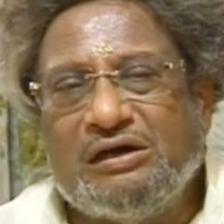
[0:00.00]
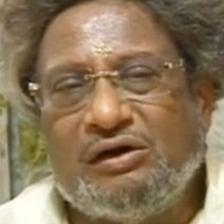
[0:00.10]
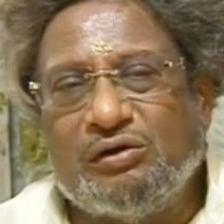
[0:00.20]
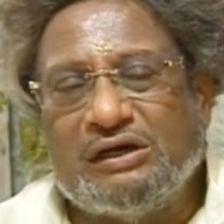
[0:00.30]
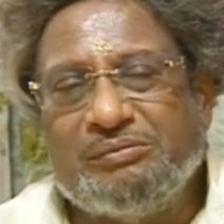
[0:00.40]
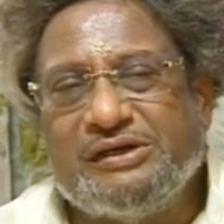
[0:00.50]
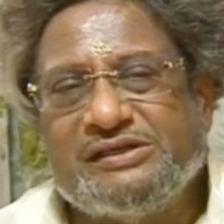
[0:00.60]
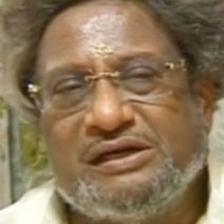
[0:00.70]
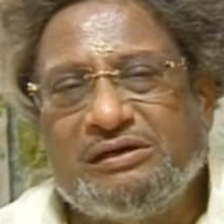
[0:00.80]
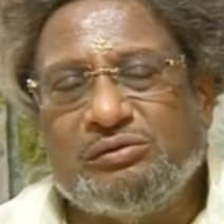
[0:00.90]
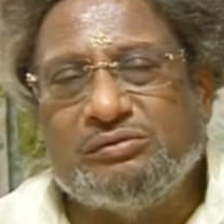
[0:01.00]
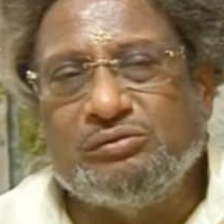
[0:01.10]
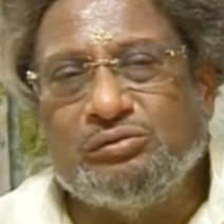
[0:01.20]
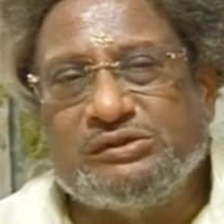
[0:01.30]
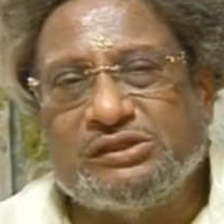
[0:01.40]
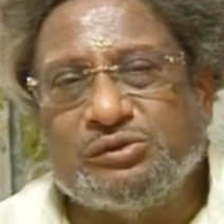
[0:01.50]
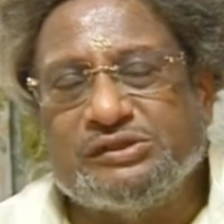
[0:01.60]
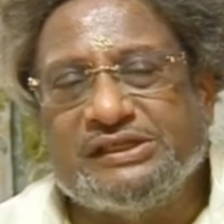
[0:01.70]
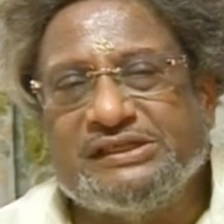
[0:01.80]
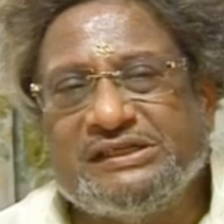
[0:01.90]
और हमेशा ऊंचा
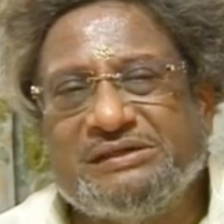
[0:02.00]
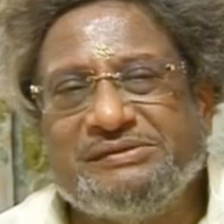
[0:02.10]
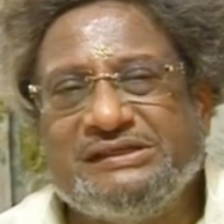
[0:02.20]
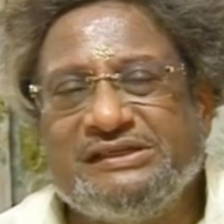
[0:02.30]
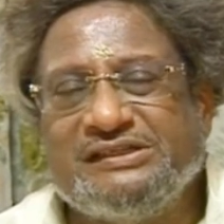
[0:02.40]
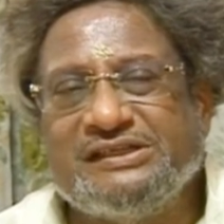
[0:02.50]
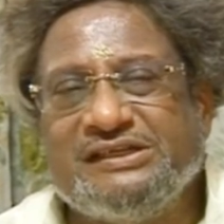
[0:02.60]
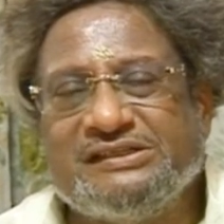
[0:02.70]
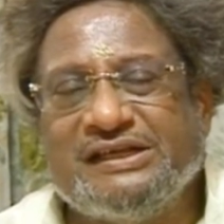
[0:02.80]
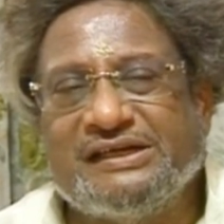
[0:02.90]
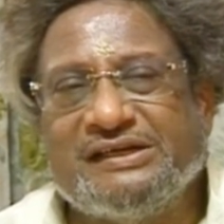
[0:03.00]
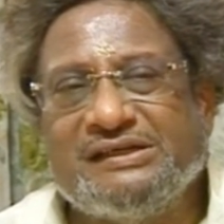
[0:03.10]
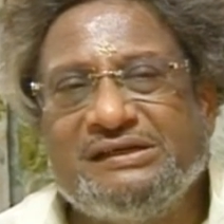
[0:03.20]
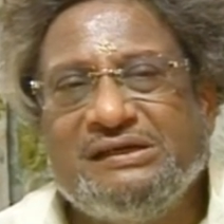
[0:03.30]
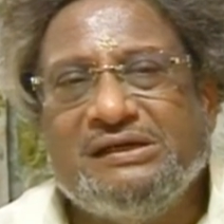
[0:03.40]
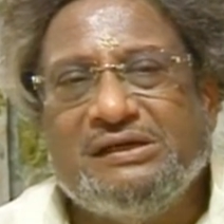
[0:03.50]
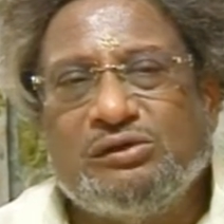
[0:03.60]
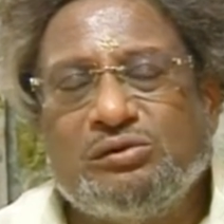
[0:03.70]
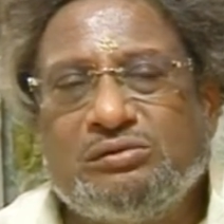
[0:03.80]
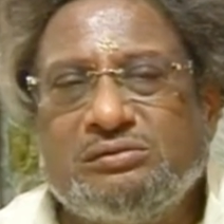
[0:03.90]
सोचेंगे कभी नीचे नहीं देखेंगे
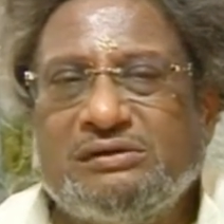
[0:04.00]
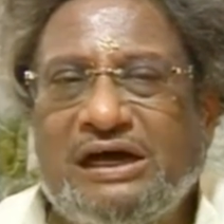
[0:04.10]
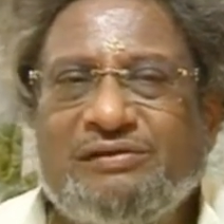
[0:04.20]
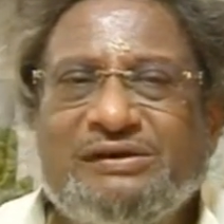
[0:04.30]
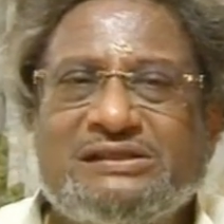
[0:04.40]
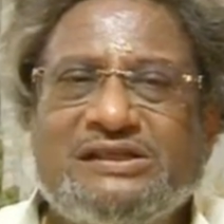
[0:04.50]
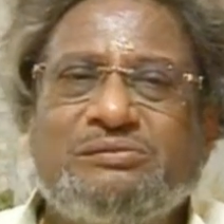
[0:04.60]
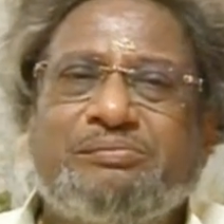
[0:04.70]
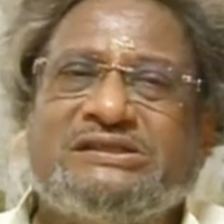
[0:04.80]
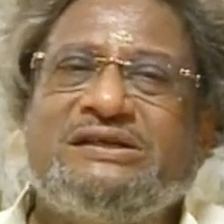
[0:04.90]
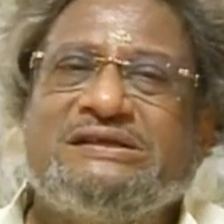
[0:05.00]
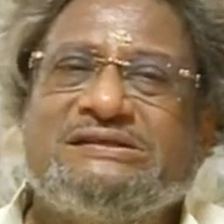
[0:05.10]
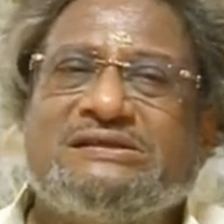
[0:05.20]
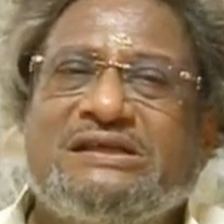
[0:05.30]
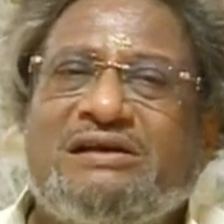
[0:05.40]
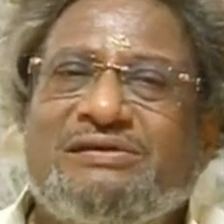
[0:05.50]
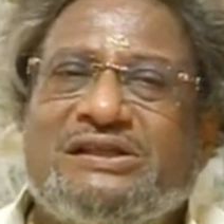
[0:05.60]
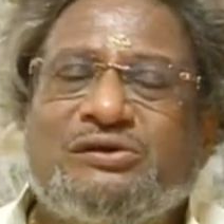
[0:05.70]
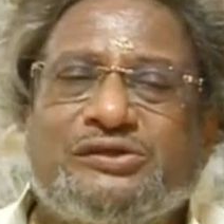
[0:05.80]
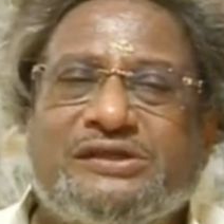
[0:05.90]
तो हर व्यक्ति प्रसन्न रह सकता है हर
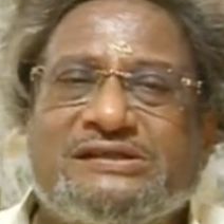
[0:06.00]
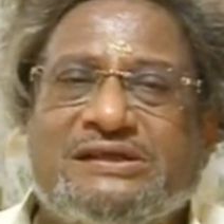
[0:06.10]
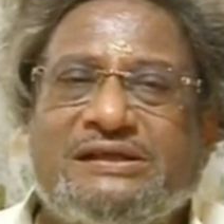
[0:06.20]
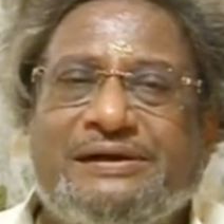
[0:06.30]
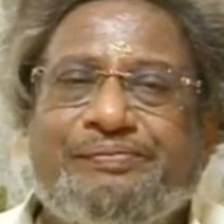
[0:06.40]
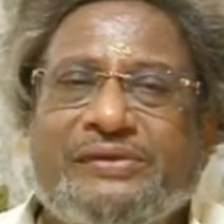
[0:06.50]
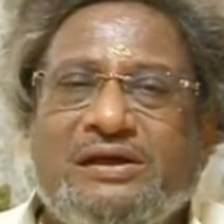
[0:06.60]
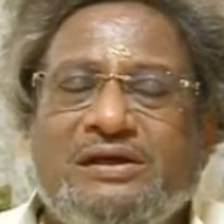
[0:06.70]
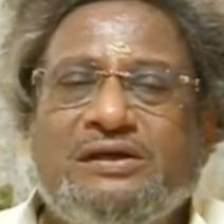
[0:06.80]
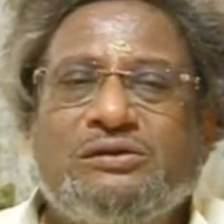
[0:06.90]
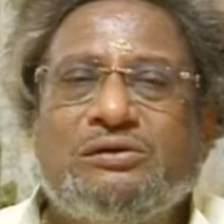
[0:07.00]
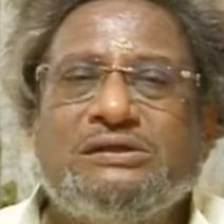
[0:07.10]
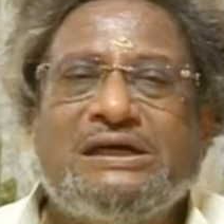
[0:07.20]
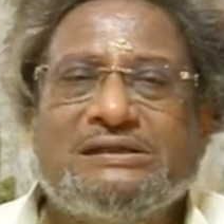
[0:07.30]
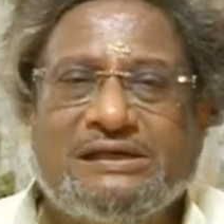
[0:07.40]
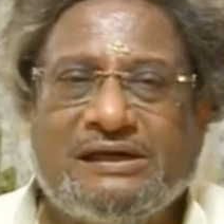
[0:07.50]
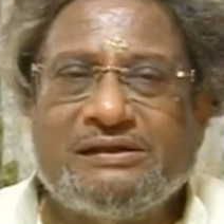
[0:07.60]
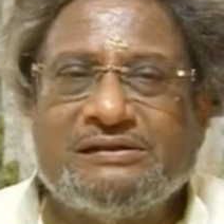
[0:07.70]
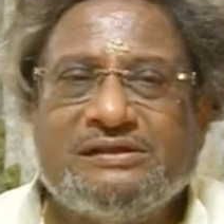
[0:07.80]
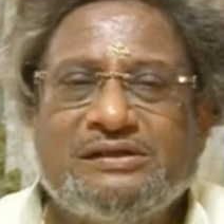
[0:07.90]
व्यक्ति खुश रह सकता है 2013
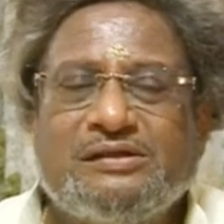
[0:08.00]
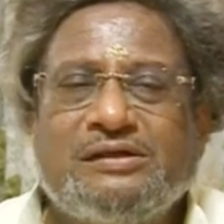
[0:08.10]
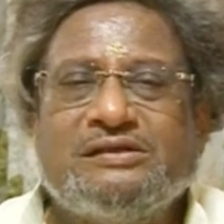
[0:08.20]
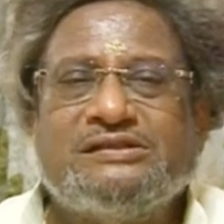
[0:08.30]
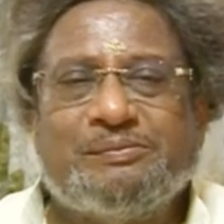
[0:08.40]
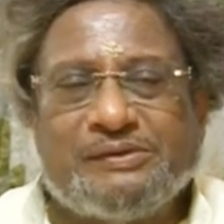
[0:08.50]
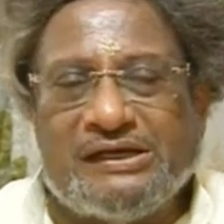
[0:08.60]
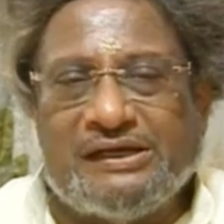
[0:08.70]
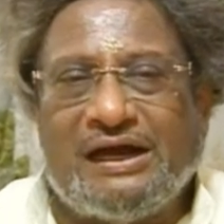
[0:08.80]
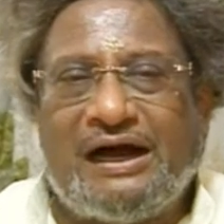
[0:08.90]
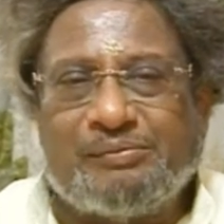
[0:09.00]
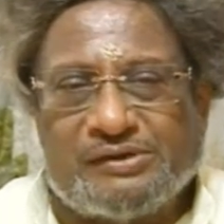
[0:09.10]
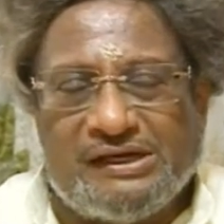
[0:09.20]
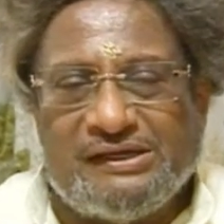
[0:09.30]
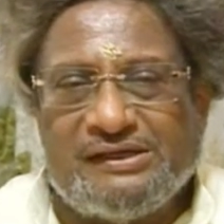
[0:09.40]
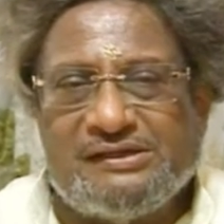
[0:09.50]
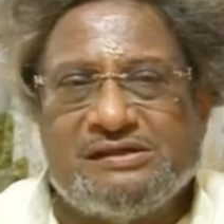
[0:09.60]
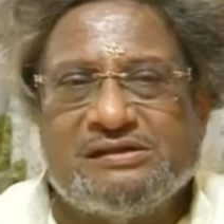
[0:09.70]
सबके लिए आपके लिए